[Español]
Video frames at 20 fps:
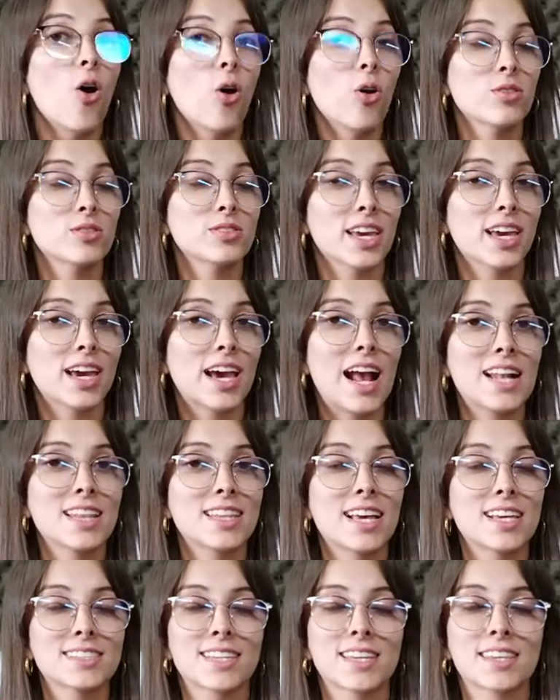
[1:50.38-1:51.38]
Once
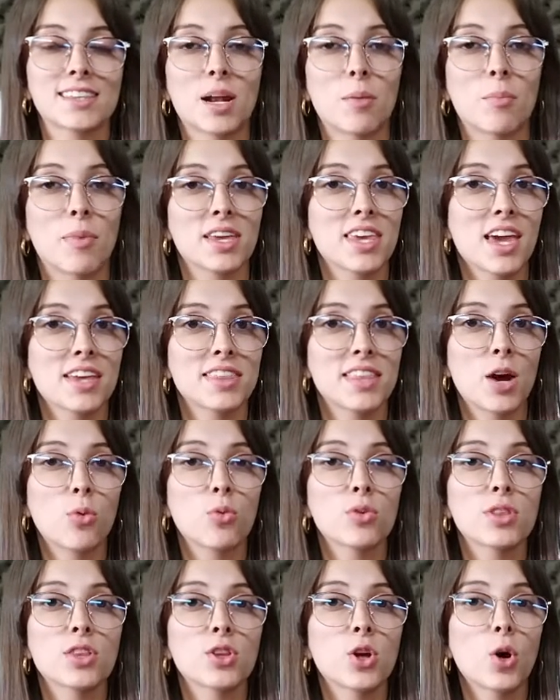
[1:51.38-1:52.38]
Caldas tendrá mañana
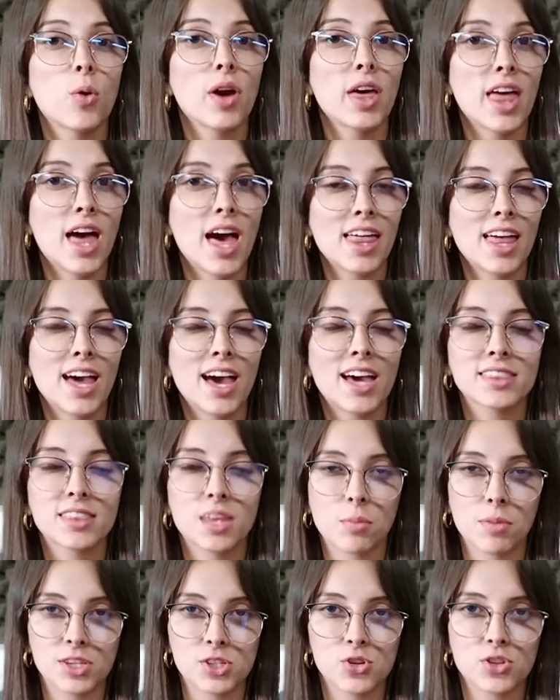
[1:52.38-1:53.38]
una novedad
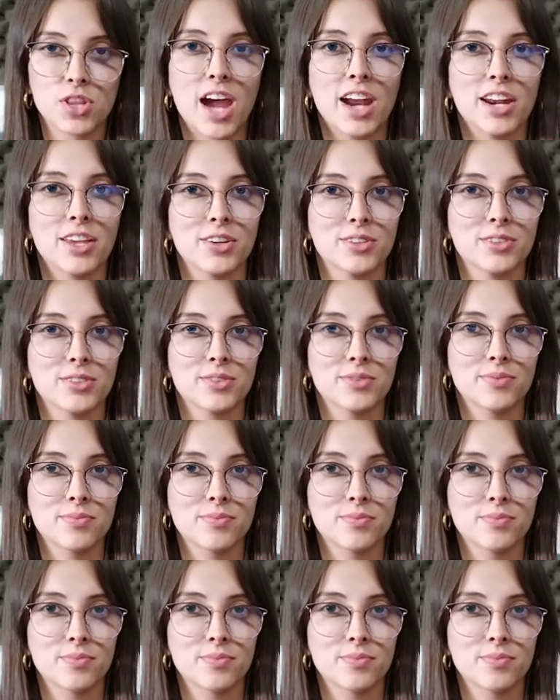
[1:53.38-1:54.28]
ante Millonarios.